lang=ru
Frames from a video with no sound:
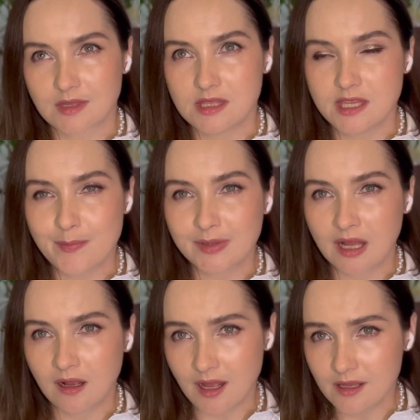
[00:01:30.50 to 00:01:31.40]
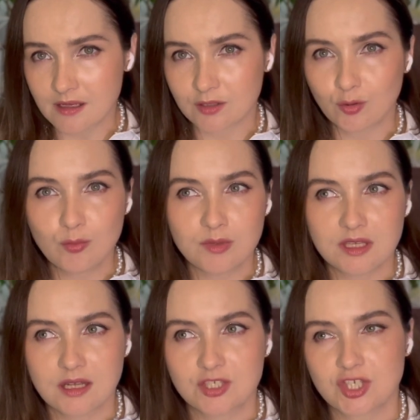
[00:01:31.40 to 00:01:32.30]
неплохая, но
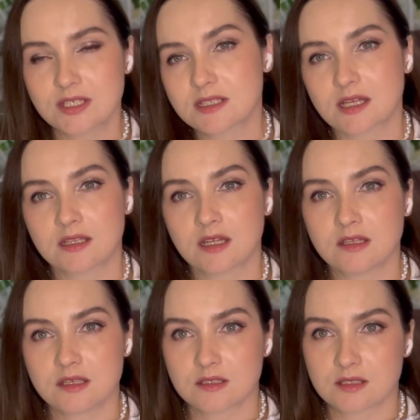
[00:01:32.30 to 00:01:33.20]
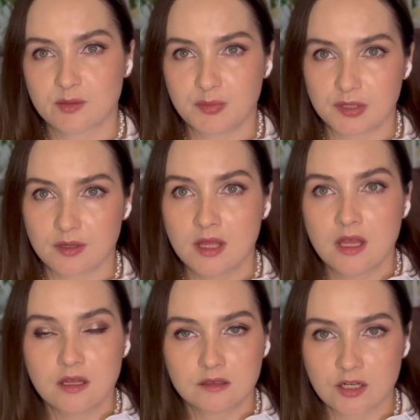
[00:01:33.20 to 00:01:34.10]
меня, честно, она не зацепила.
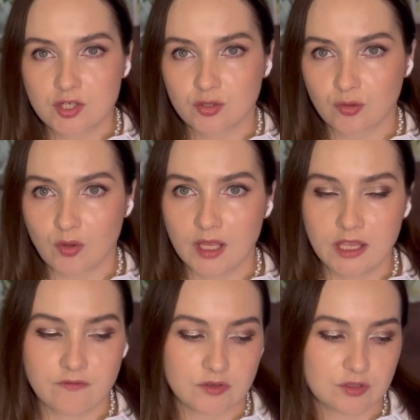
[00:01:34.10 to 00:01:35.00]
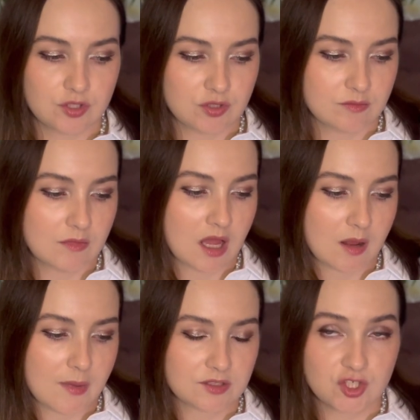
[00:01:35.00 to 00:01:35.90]
Так что Avon
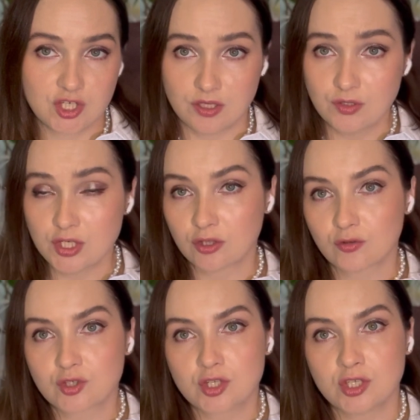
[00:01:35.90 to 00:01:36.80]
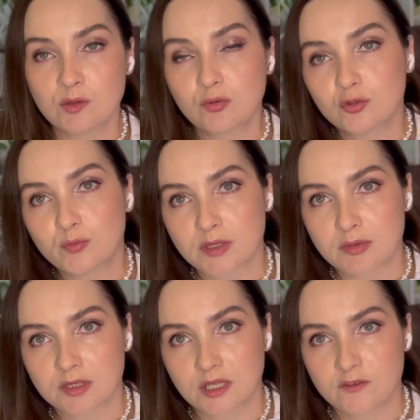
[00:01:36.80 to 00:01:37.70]
аромат Cherish я тоже не буду
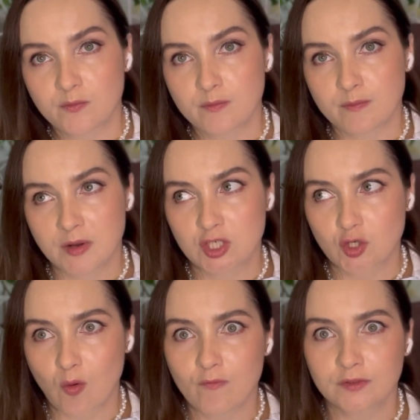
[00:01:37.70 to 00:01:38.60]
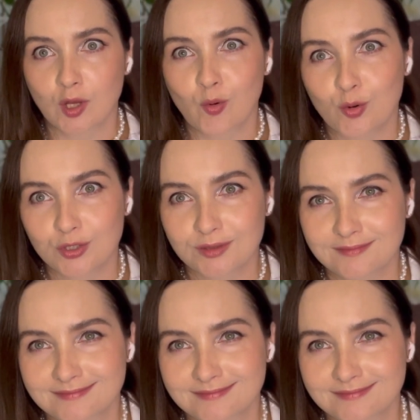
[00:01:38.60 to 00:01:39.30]
приобретать в большом флаконе.